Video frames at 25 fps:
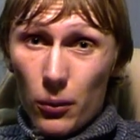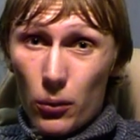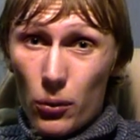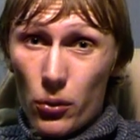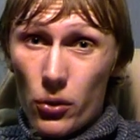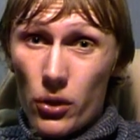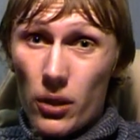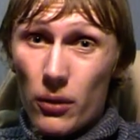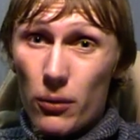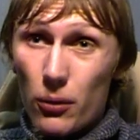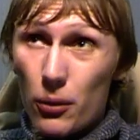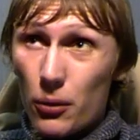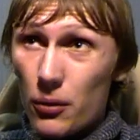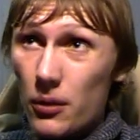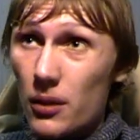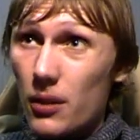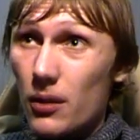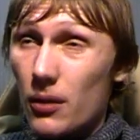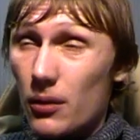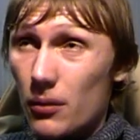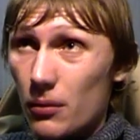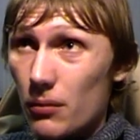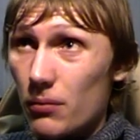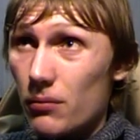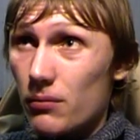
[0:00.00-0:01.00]
уже
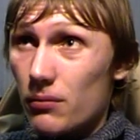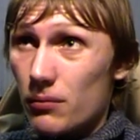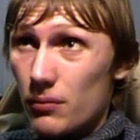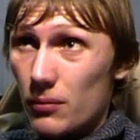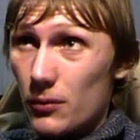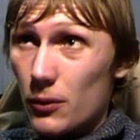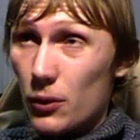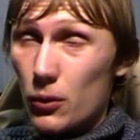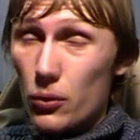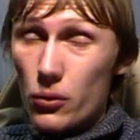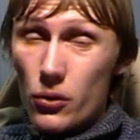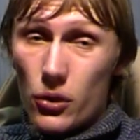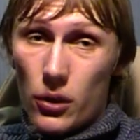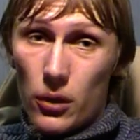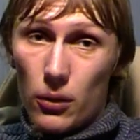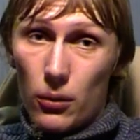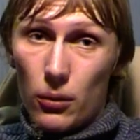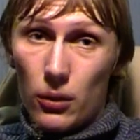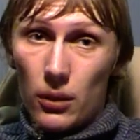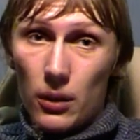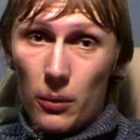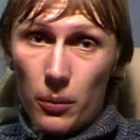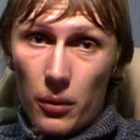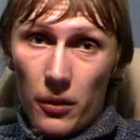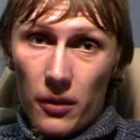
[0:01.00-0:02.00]
вроде лучшие
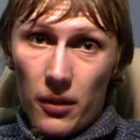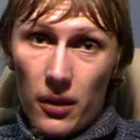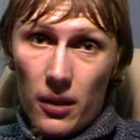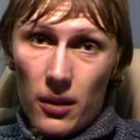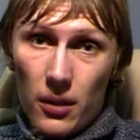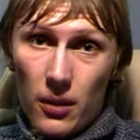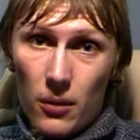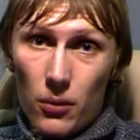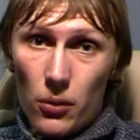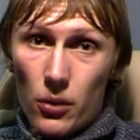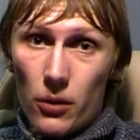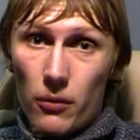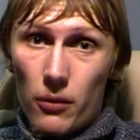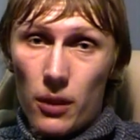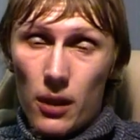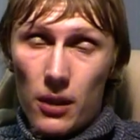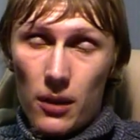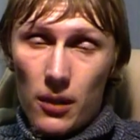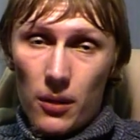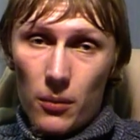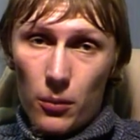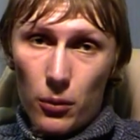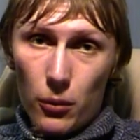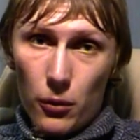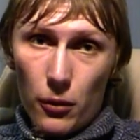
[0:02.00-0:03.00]
годы позади, уже вряд
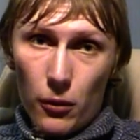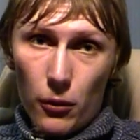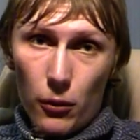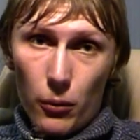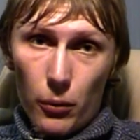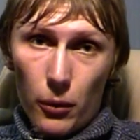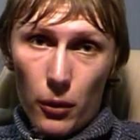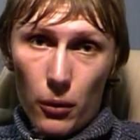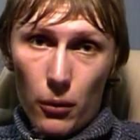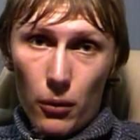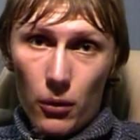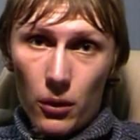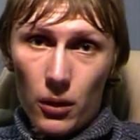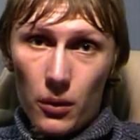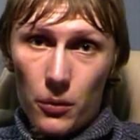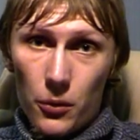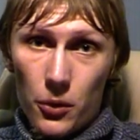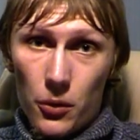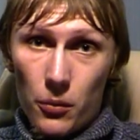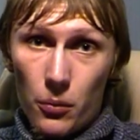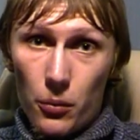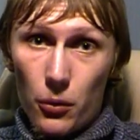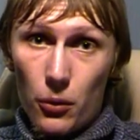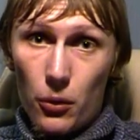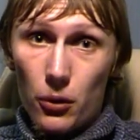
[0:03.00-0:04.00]
ли будет супер крутым
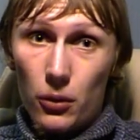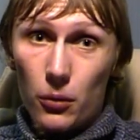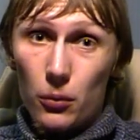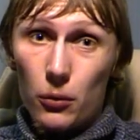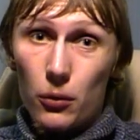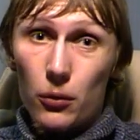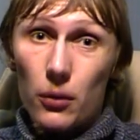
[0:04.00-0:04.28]
чемпионом.